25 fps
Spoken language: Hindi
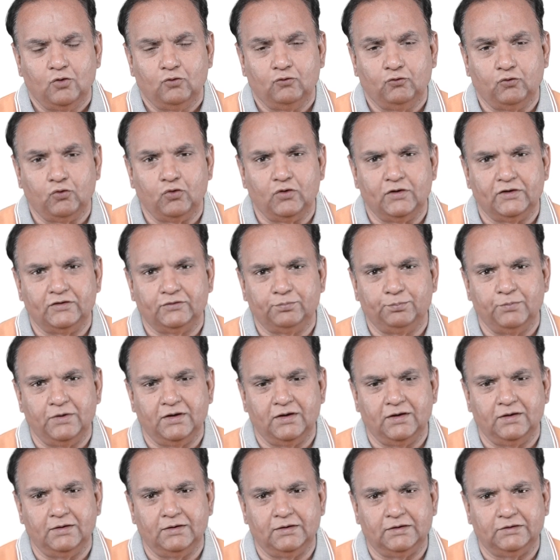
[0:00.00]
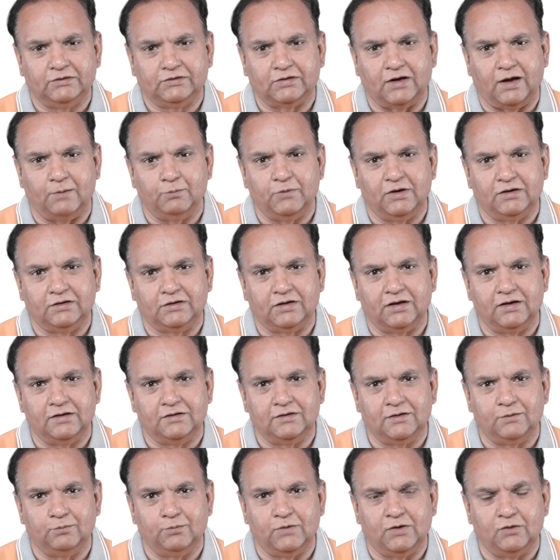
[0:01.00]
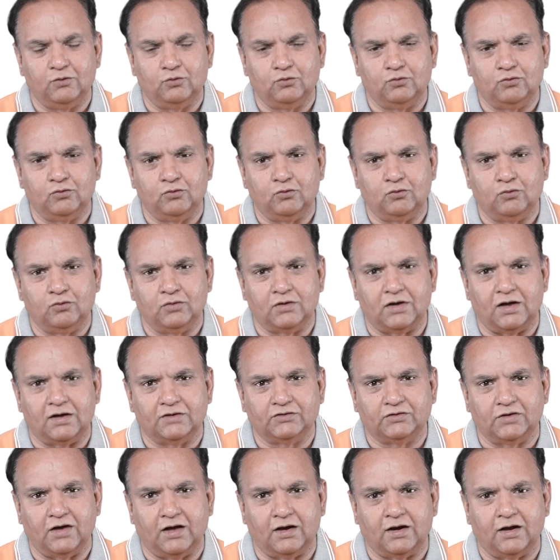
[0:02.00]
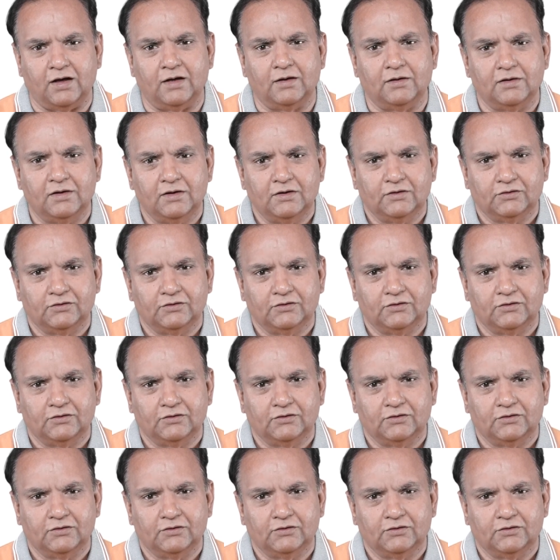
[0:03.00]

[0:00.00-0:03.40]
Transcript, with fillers: वो इसमें शामिल थे जिनमें उन उनका इशारा